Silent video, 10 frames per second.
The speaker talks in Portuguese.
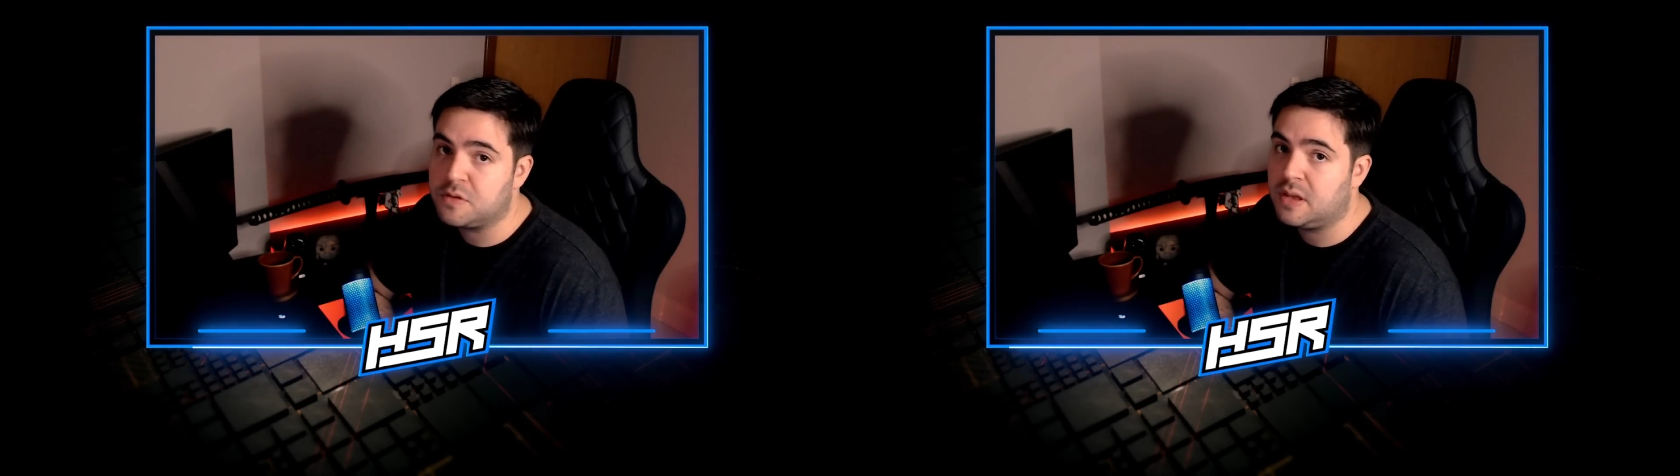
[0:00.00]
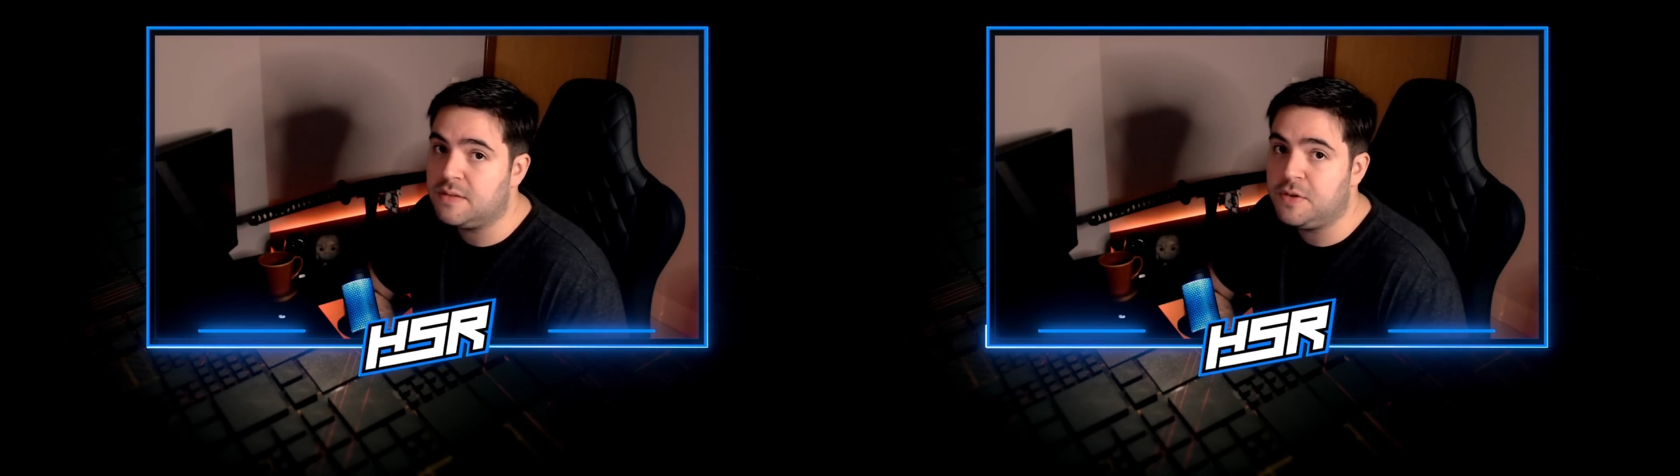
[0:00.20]

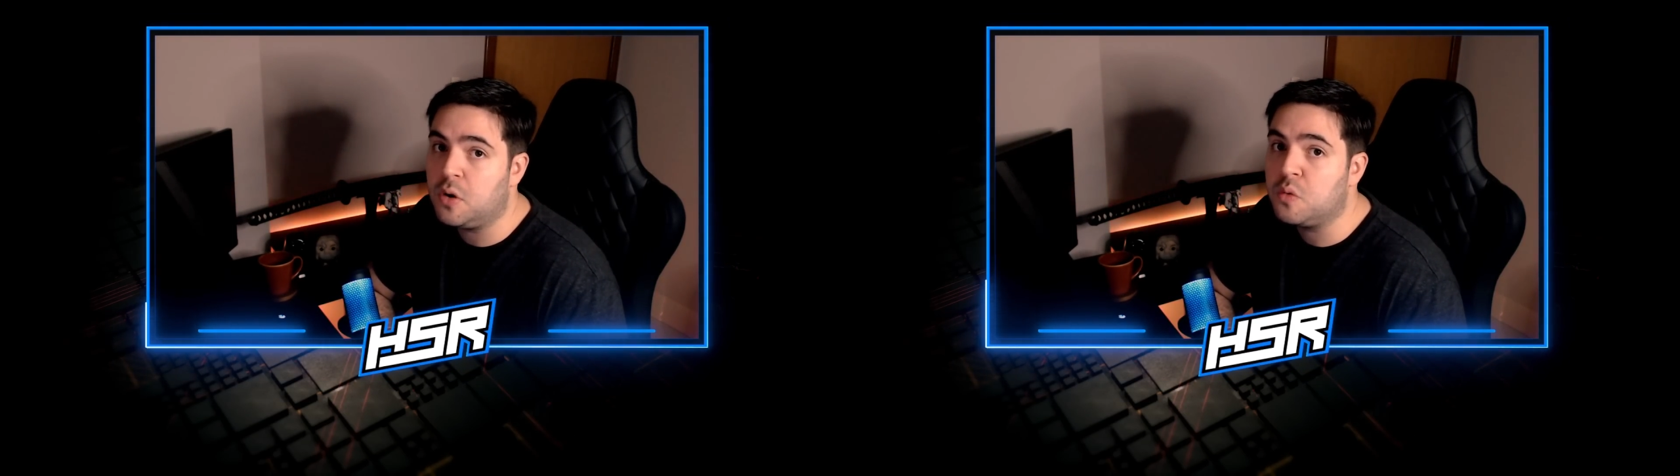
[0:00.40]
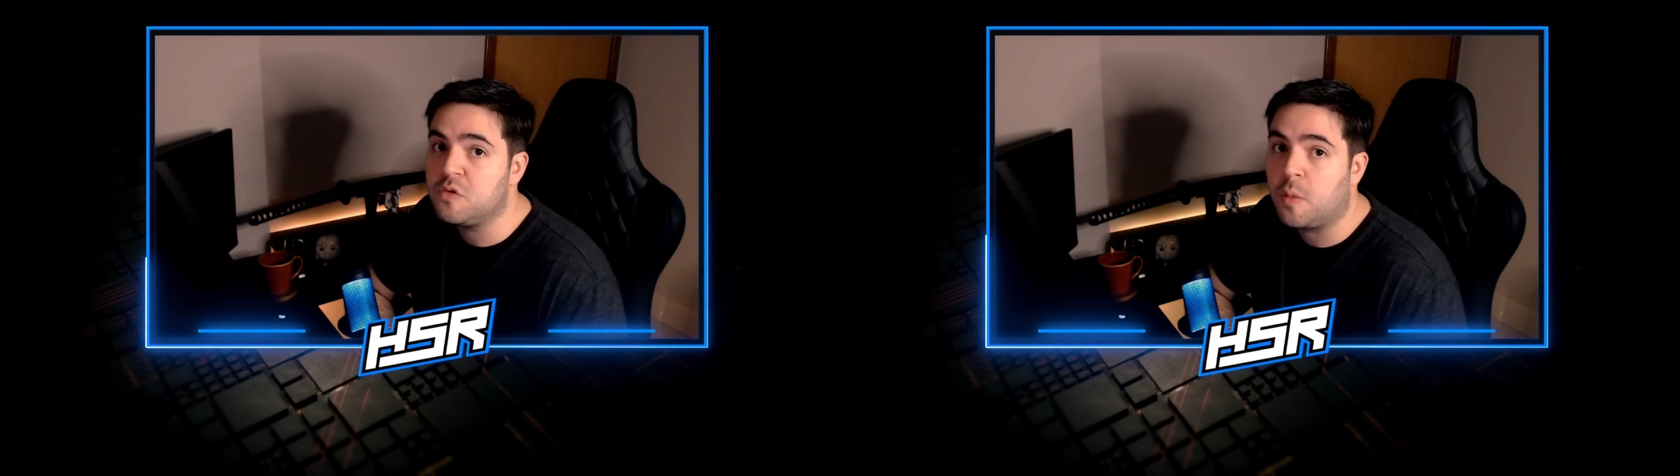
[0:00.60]
vocês
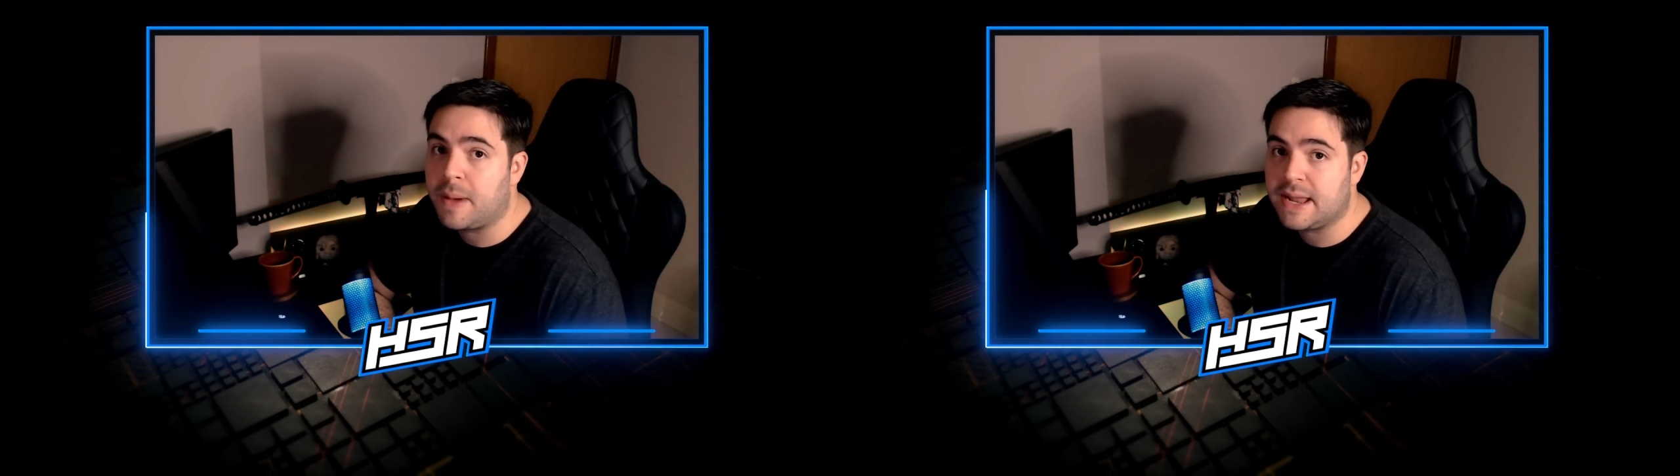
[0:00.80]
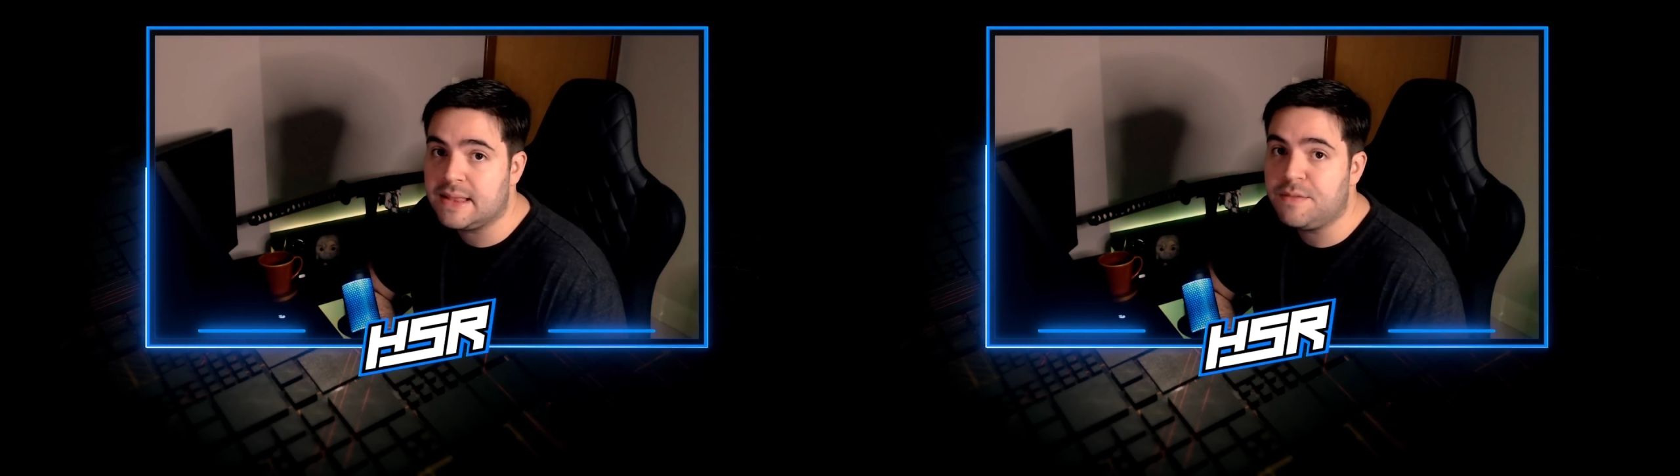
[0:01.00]
viram alguns
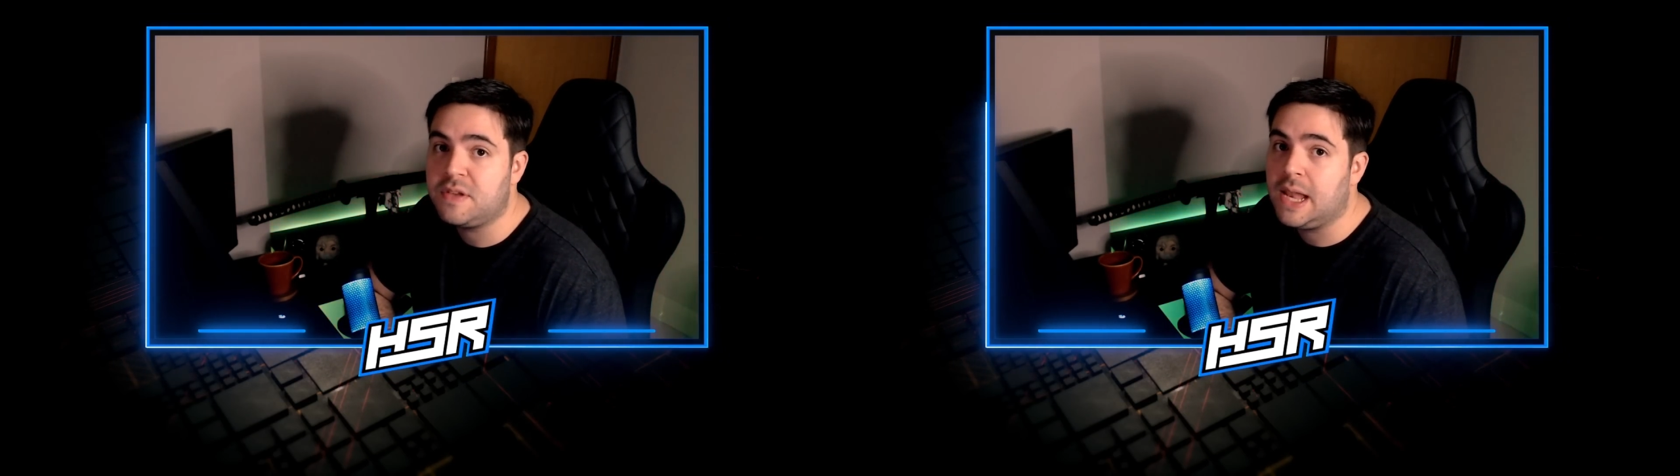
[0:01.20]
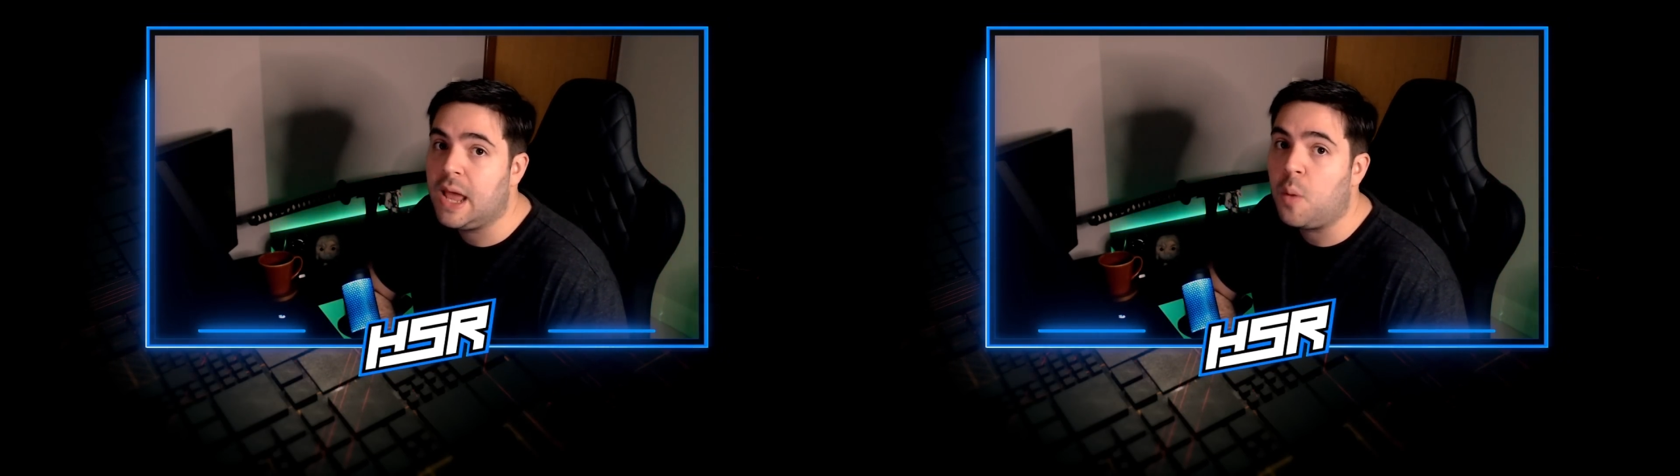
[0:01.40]
comparativos
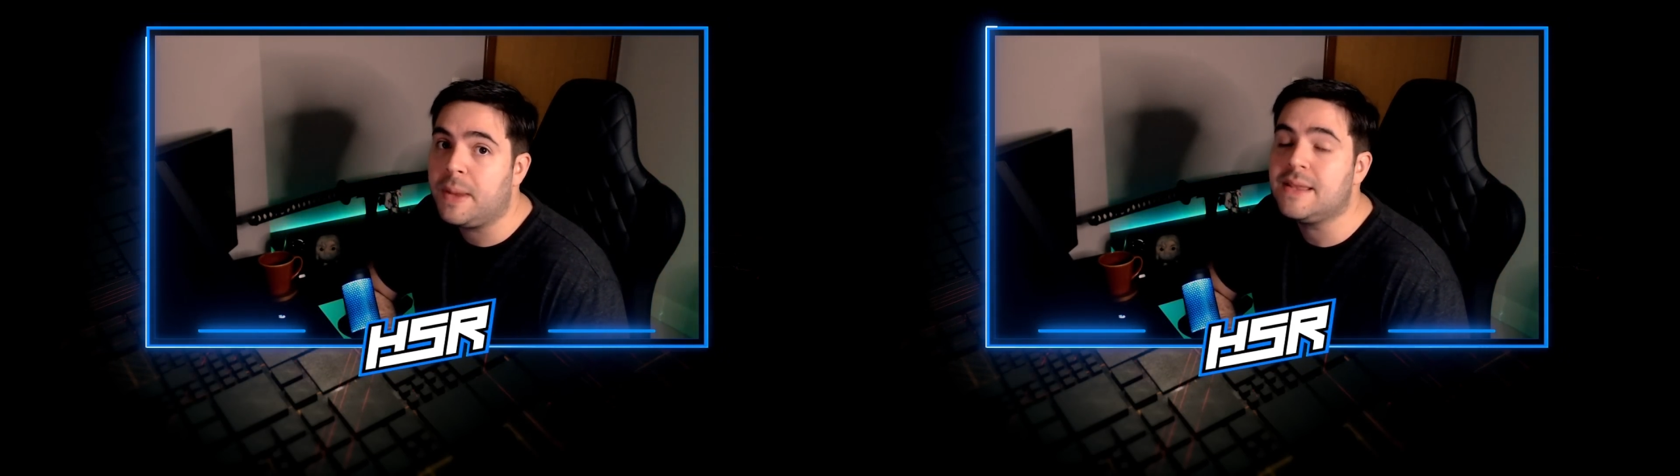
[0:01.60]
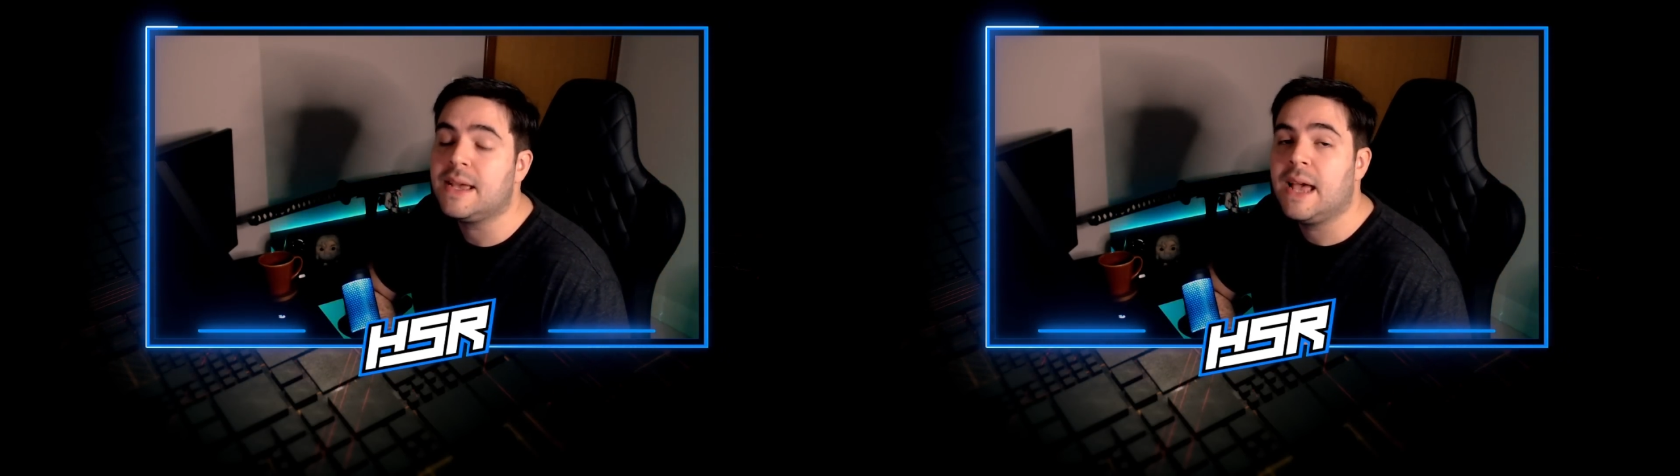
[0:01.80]
que ele
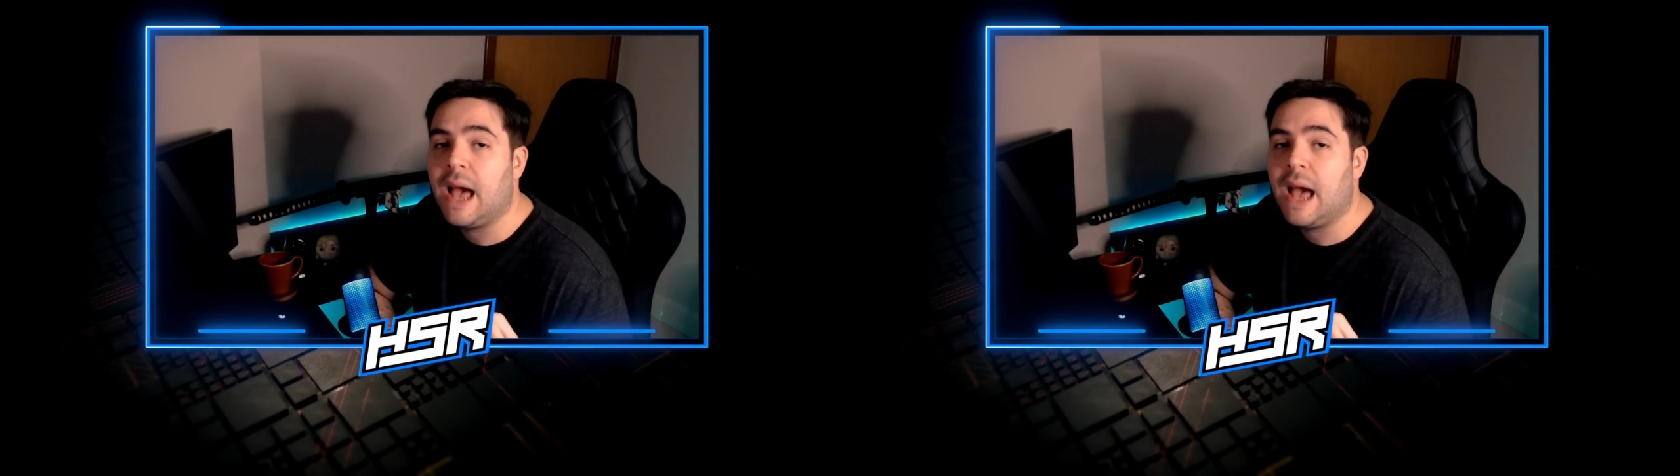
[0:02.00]
realmente